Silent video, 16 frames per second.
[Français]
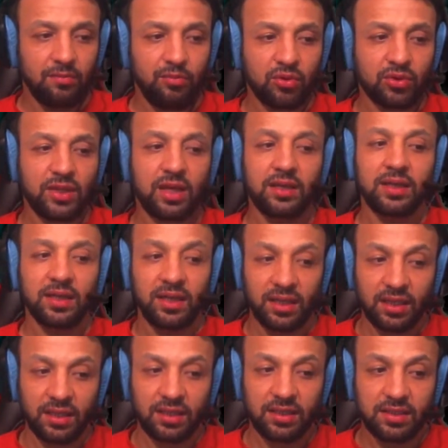Pourtant, les
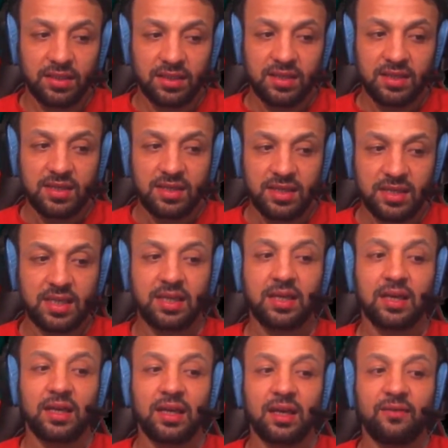rires, c'était
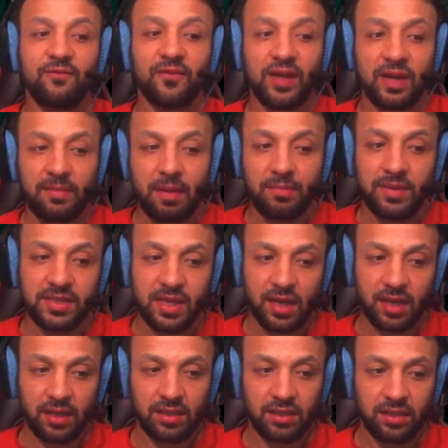des rires vraiment bizarres.
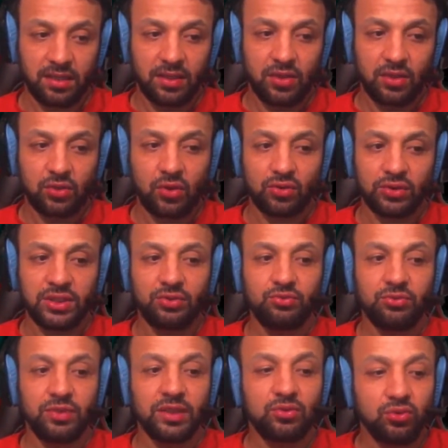Ils
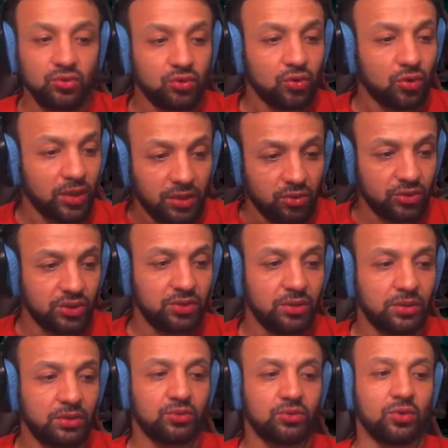continuaient toujours, il
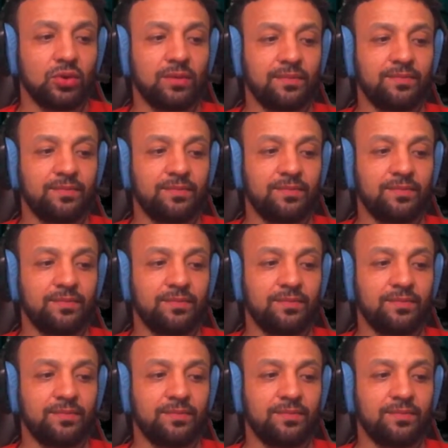continuaient toujours.